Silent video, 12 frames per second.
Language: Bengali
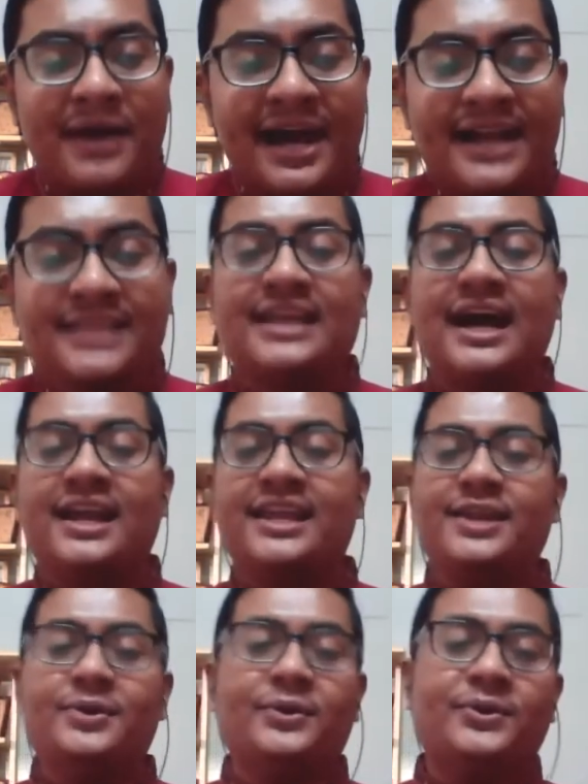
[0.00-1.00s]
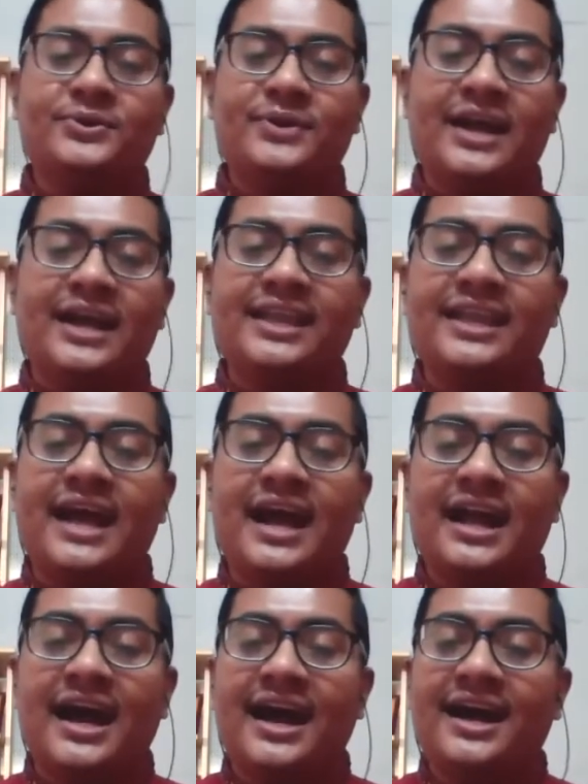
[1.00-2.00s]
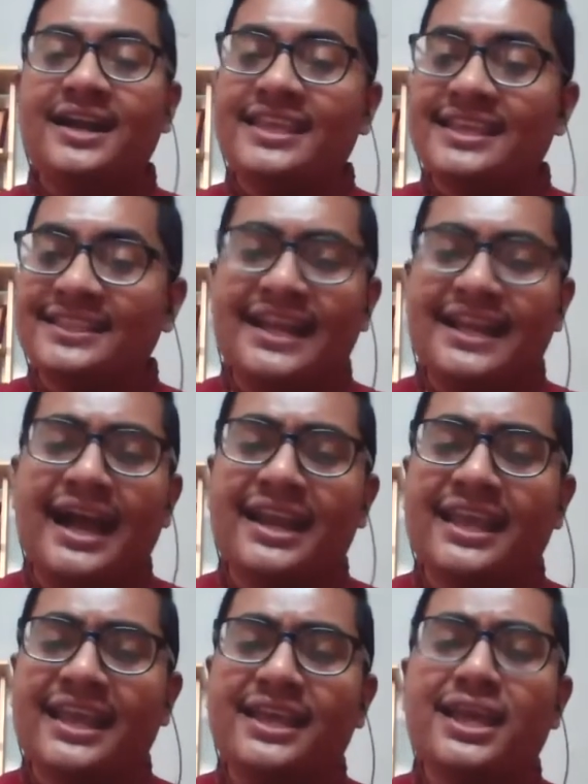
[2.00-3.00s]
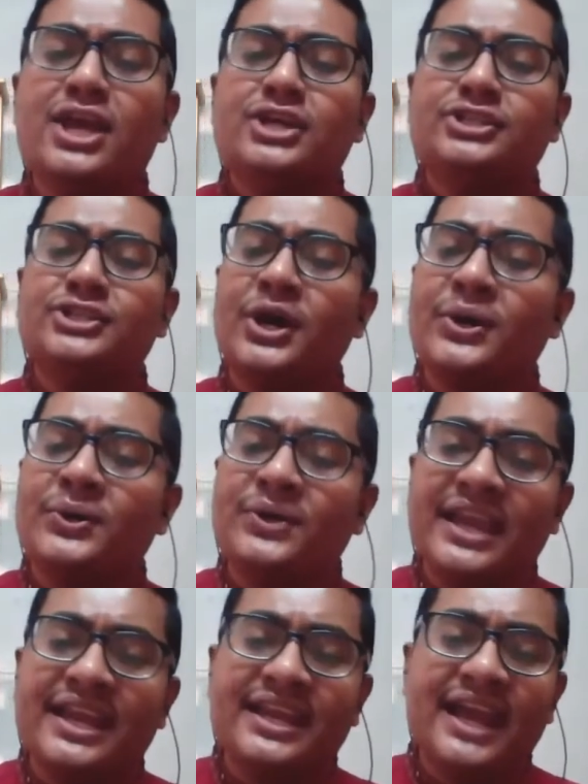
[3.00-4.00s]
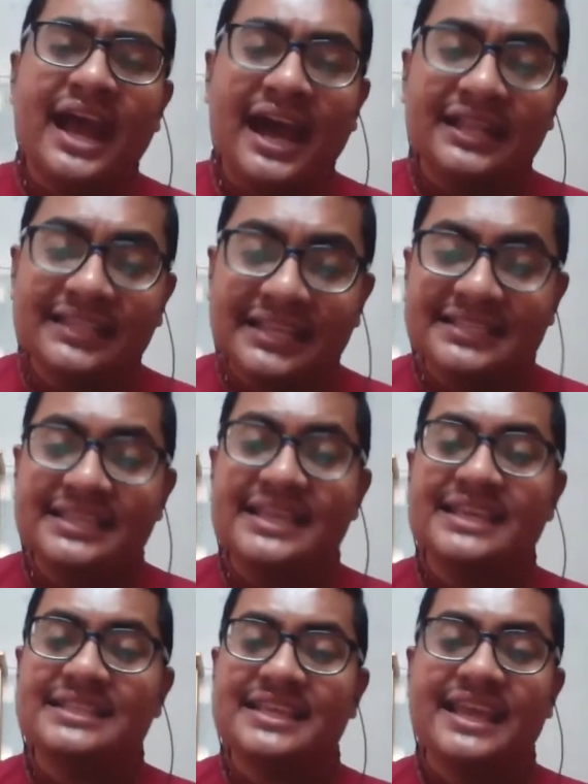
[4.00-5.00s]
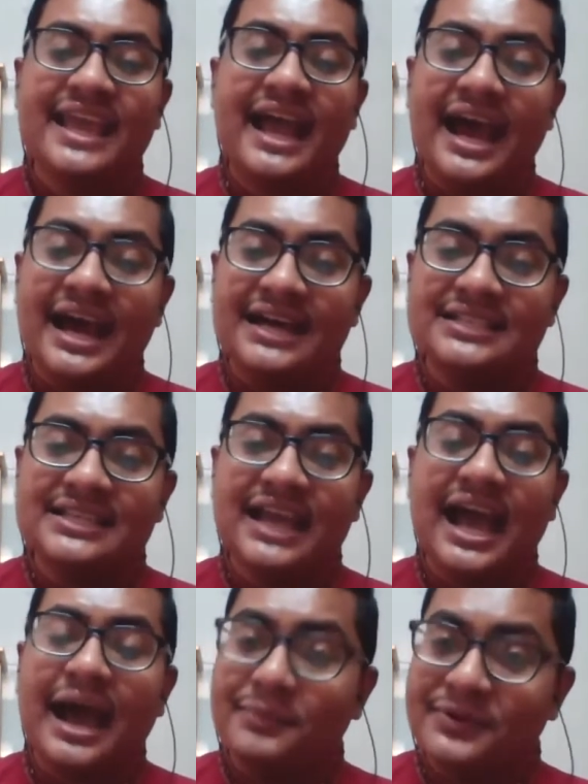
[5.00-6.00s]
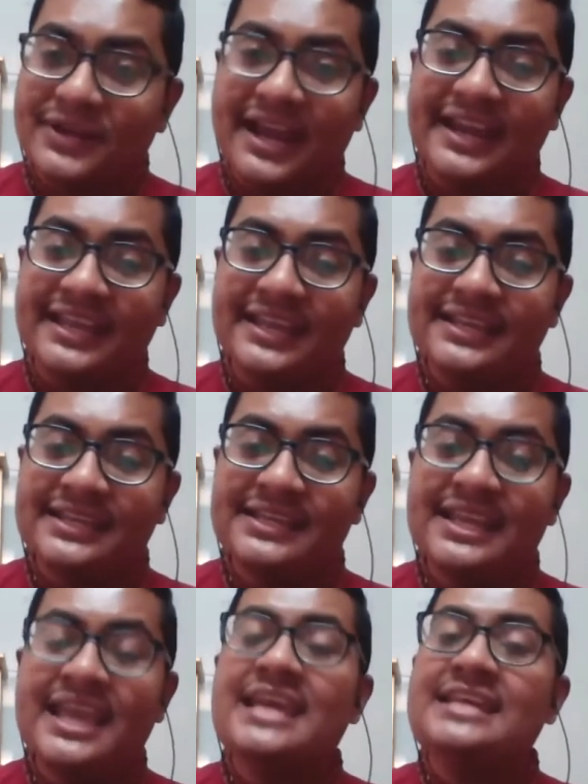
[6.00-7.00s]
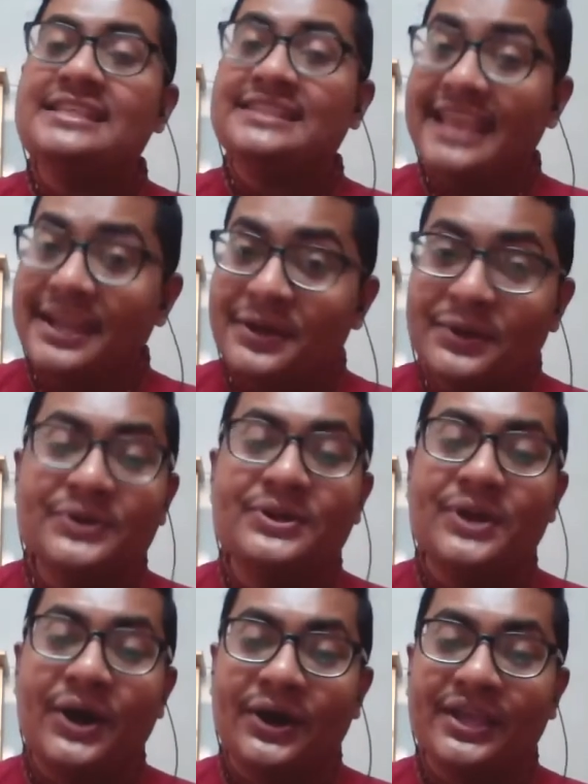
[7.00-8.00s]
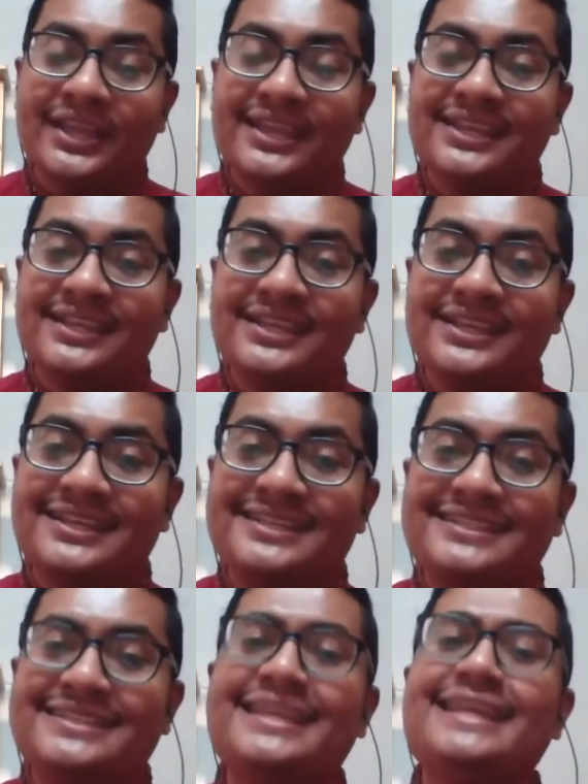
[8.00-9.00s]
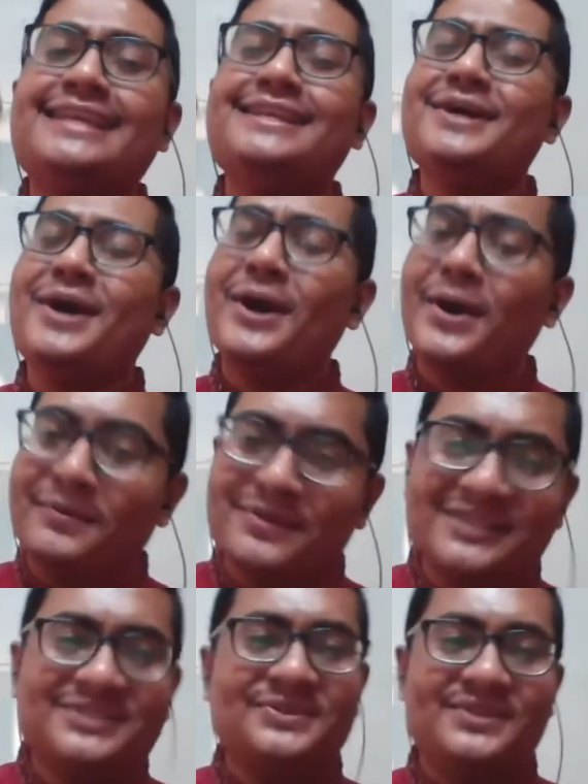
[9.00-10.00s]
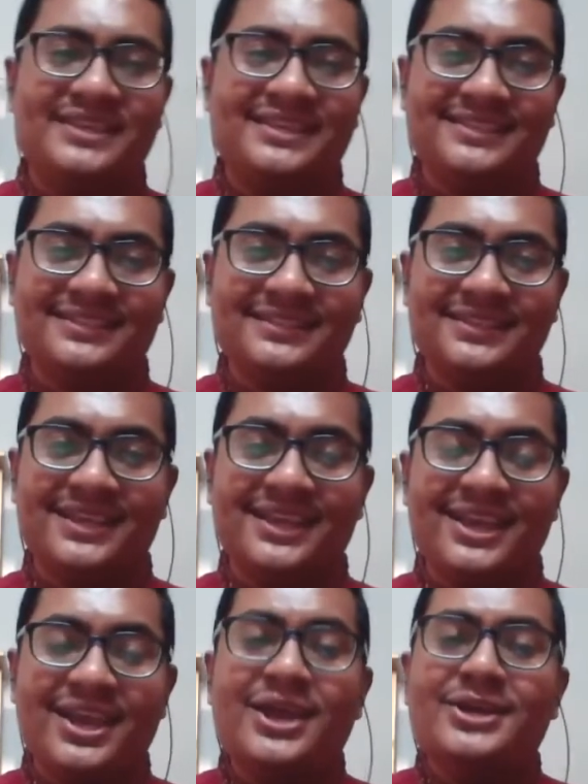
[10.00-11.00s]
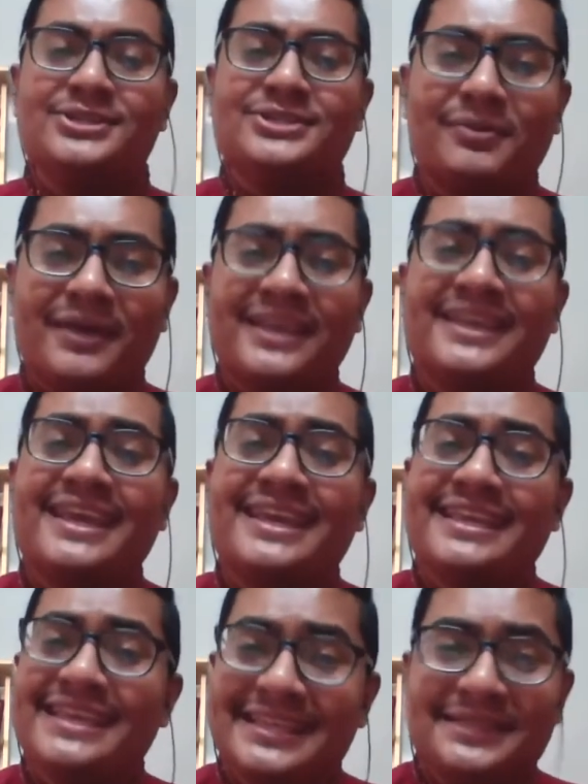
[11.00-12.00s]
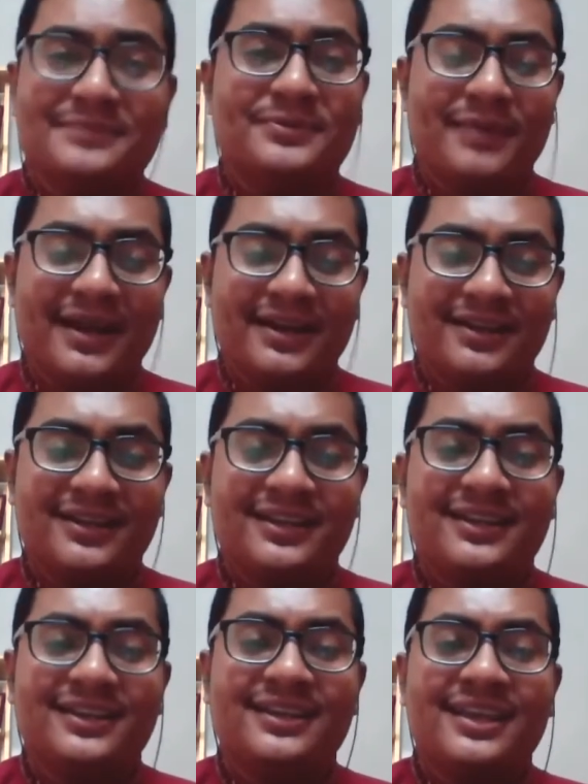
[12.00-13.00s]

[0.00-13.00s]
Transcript: আমার দানের অনুরাগে রাঙা ঈদগারে সকলের হাতে দিয়ে দিয়ে আজ আপনারে দেহ নয় দিল হবে শহীদ সবাইকে ঈদ মোবারক